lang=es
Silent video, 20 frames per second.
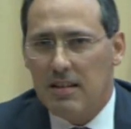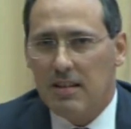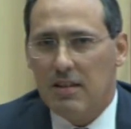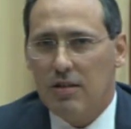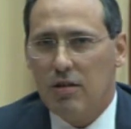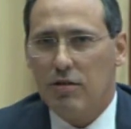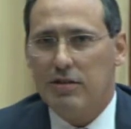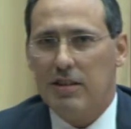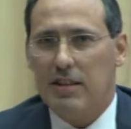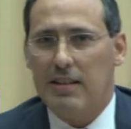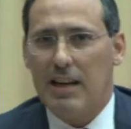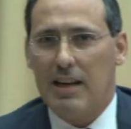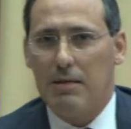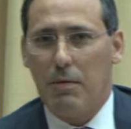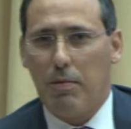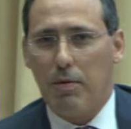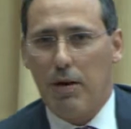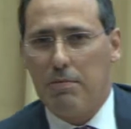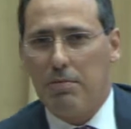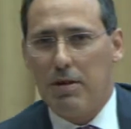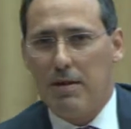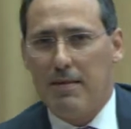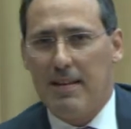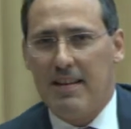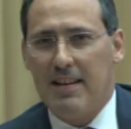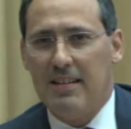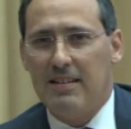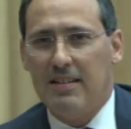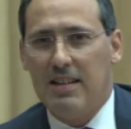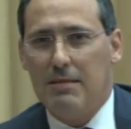nos sentaremos por el problema
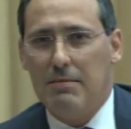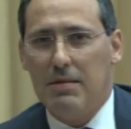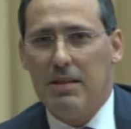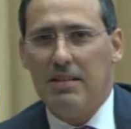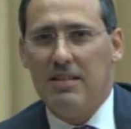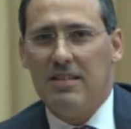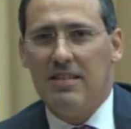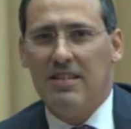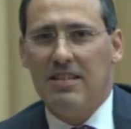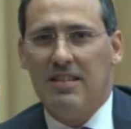del streaming.